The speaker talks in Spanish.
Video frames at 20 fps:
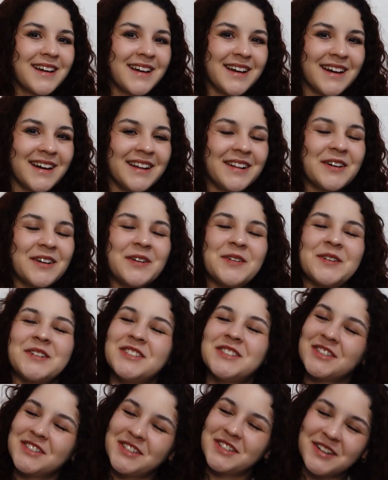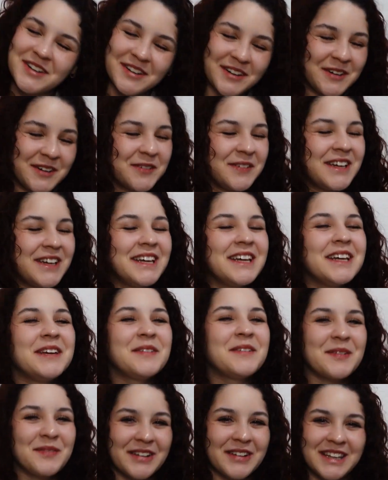Hello, yo soy Robbie
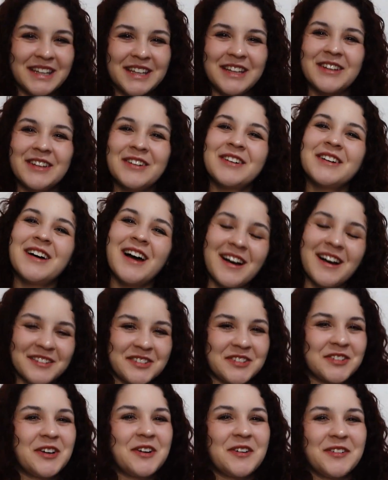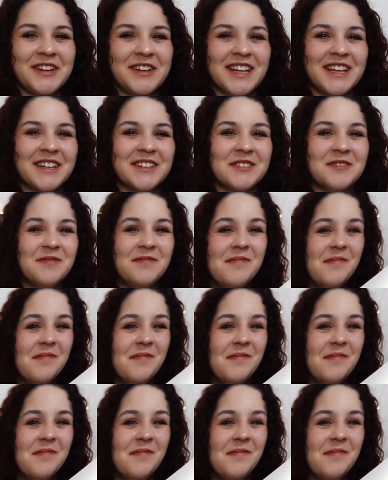y bienvenido a un nuevo video.